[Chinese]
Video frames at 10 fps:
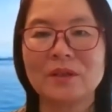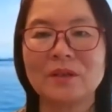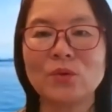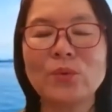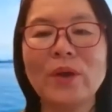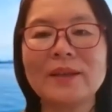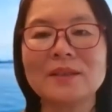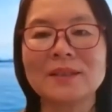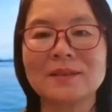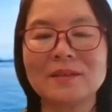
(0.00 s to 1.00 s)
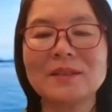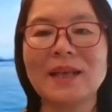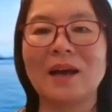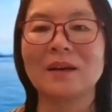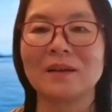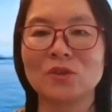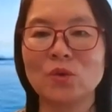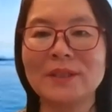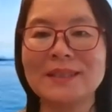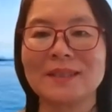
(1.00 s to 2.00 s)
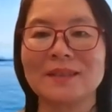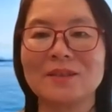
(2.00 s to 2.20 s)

又愿意思想和遵行，